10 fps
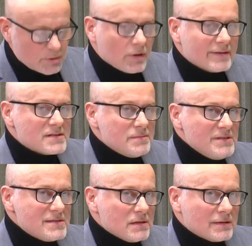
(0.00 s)
czasie. po
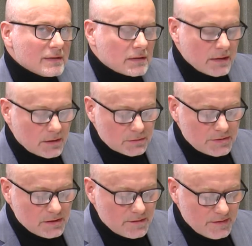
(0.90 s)
eksmisji takiego
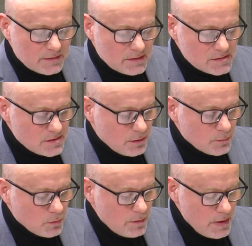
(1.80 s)
delikwenta z
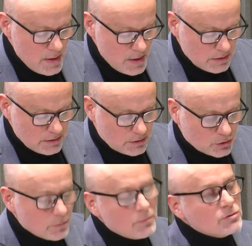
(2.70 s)
domu? Y,
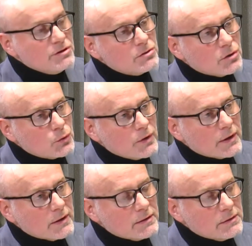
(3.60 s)
kto
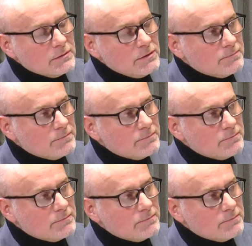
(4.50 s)
monitoruje y,